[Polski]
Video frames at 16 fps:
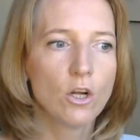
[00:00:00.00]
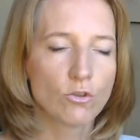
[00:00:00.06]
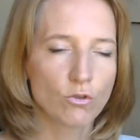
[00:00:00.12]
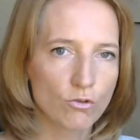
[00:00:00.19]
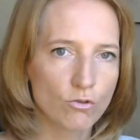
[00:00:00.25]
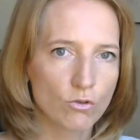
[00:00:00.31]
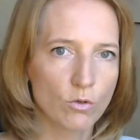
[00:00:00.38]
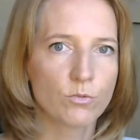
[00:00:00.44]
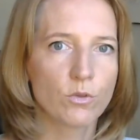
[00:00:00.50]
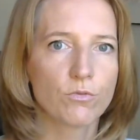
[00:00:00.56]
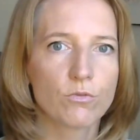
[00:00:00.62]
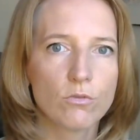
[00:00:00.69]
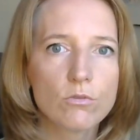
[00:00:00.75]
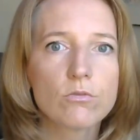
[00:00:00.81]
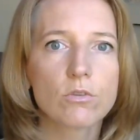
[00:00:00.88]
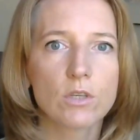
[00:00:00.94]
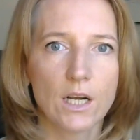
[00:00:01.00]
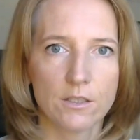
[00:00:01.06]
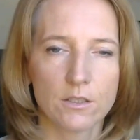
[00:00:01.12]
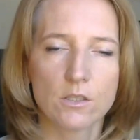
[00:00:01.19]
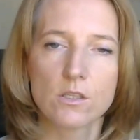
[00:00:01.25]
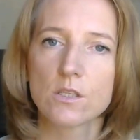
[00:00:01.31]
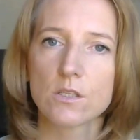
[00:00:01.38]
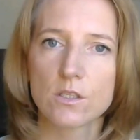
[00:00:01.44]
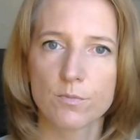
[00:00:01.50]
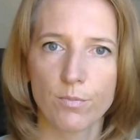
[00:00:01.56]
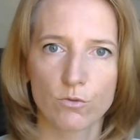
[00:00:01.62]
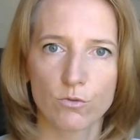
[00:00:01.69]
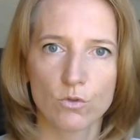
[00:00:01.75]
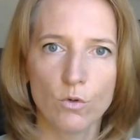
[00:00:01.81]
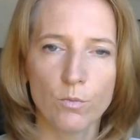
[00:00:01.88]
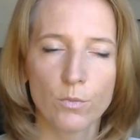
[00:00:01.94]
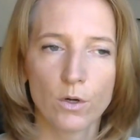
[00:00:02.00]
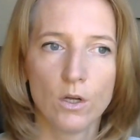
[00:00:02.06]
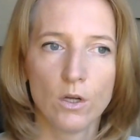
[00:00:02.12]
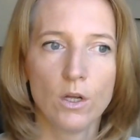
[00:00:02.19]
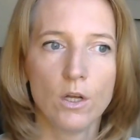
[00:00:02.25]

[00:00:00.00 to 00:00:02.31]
to zrób to w kulturalny sposób